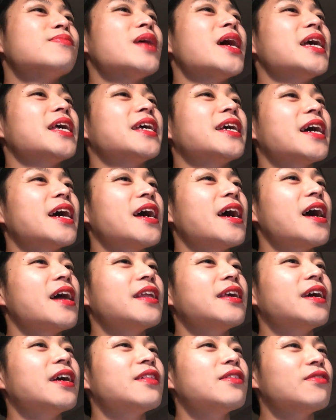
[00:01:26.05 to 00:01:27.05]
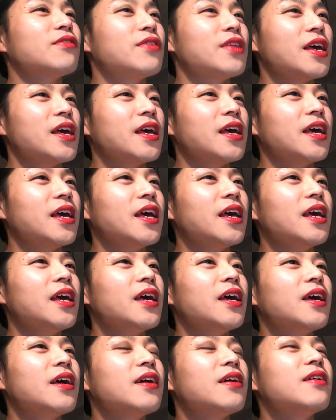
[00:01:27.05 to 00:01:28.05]
毎回ありがとうね
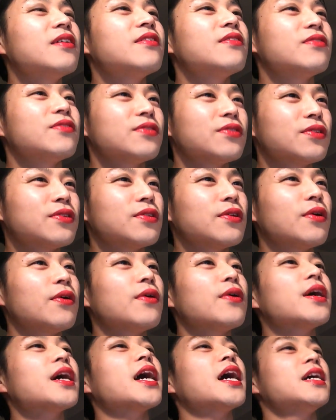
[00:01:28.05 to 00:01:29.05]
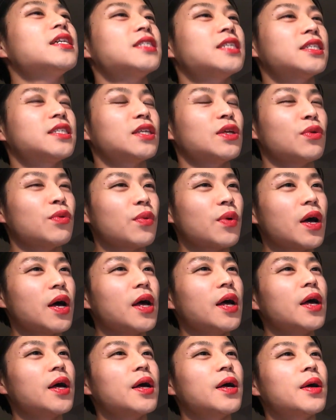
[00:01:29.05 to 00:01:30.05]
ほんと感謝してるわ
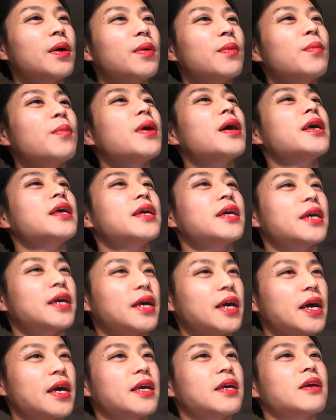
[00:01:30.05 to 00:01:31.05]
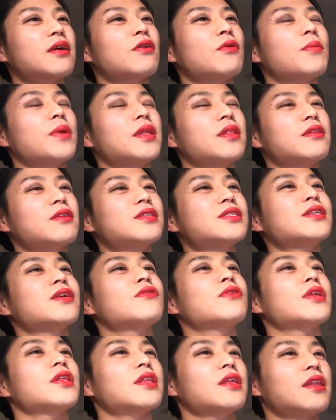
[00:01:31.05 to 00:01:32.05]
毎回コメントして
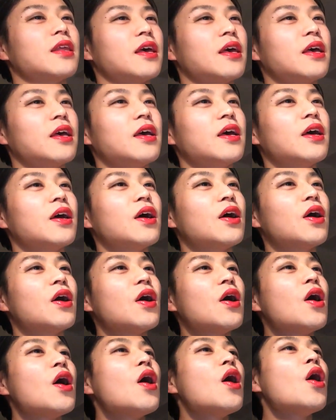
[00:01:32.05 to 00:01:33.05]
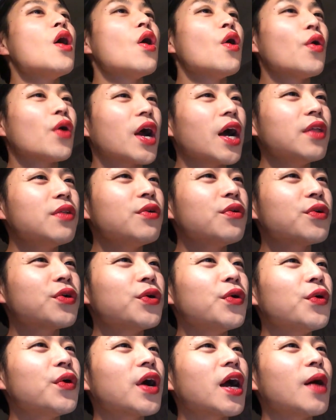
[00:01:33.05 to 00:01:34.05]
くれてね他の
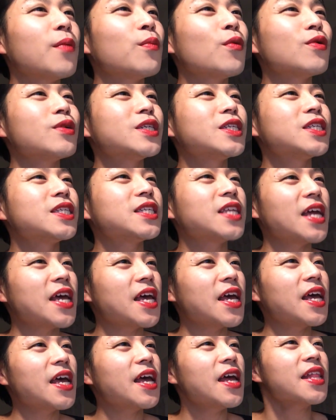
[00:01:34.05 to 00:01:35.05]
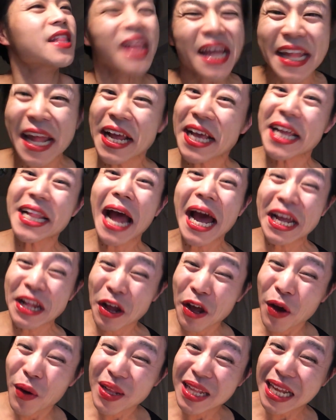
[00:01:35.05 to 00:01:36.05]
教科もしてってできない
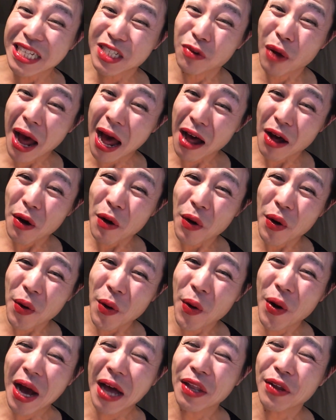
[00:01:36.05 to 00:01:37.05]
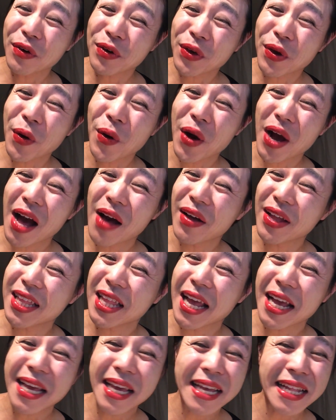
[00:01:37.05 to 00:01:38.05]
のよ私は他の教科は
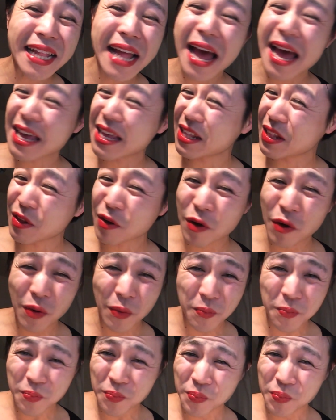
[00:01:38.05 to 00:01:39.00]
できないの